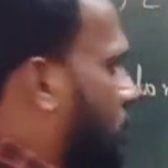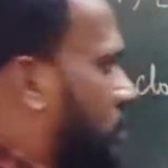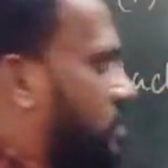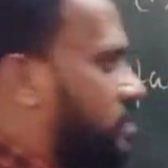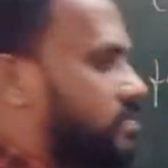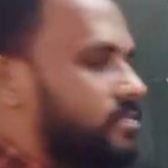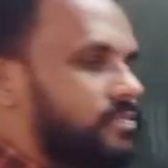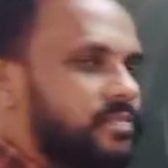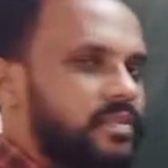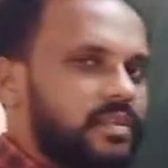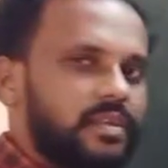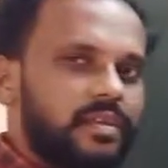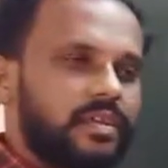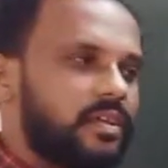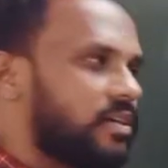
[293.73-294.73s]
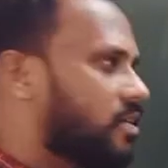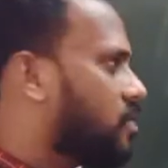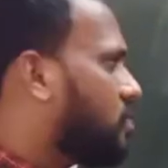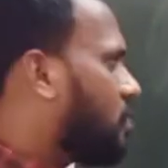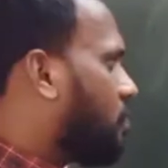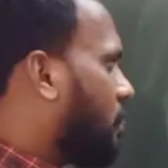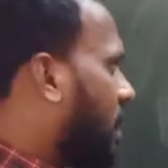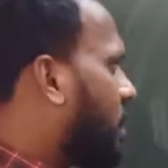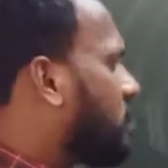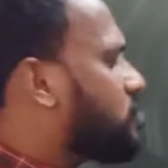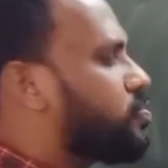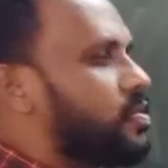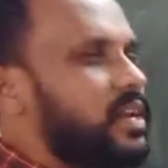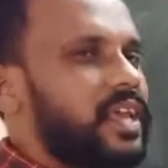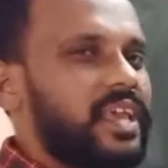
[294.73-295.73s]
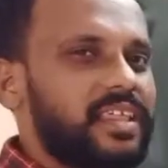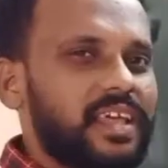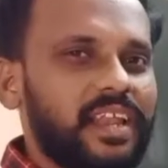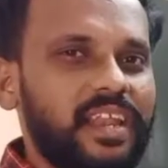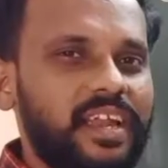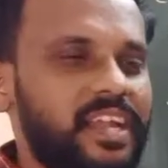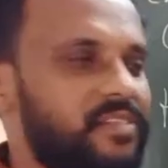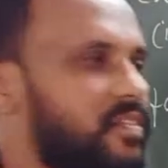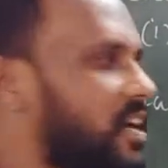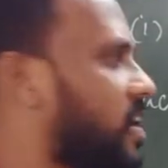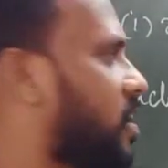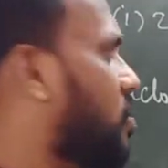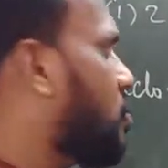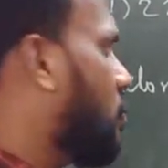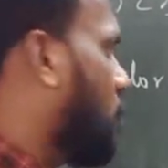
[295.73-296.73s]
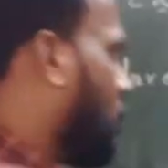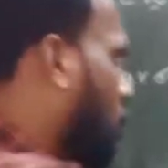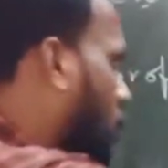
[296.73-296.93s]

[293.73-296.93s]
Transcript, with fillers: ஒன் இந்த மைனஸ் ஒன்று எதால டிவைட் ஆகும்